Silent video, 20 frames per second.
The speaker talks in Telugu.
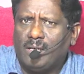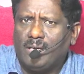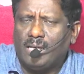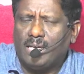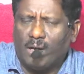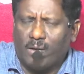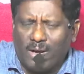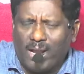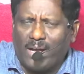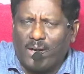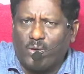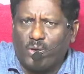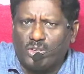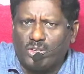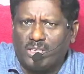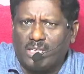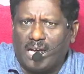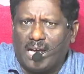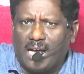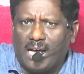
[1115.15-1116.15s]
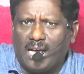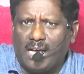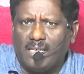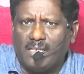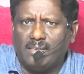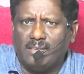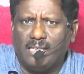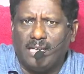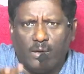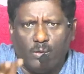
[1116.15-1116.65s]
ఏమంటే ఆ రోజున
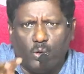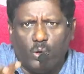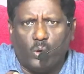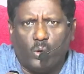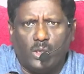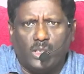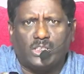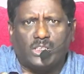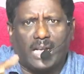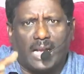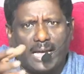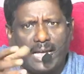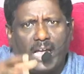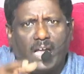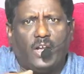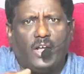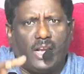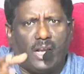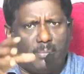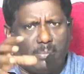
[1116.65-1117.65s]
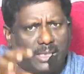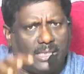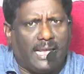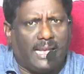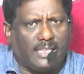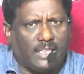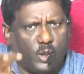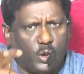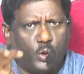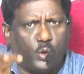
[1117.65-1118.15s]
దేవుడు ఇజ్రాయేలీల మీద
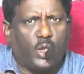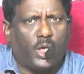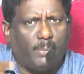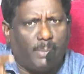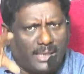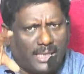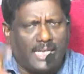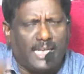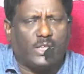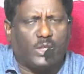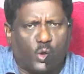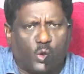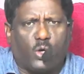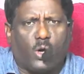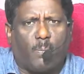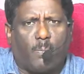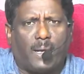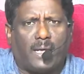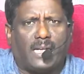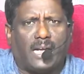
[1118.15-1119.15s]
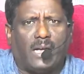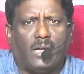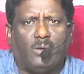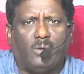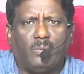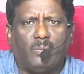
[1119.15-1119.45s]
లేదా యూదుల మీద ఎందుకు కోపడ్డాడు